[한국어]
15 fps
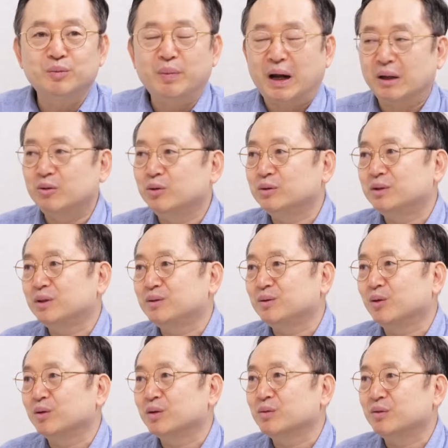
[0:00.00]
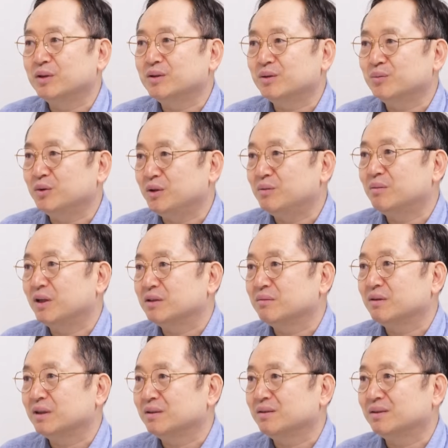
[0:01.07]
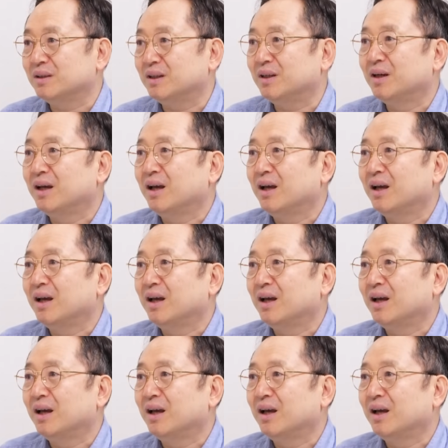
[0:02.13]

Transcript: 반도체를 얻기 위해서 뭐 이런 말씀하시는데 그러니까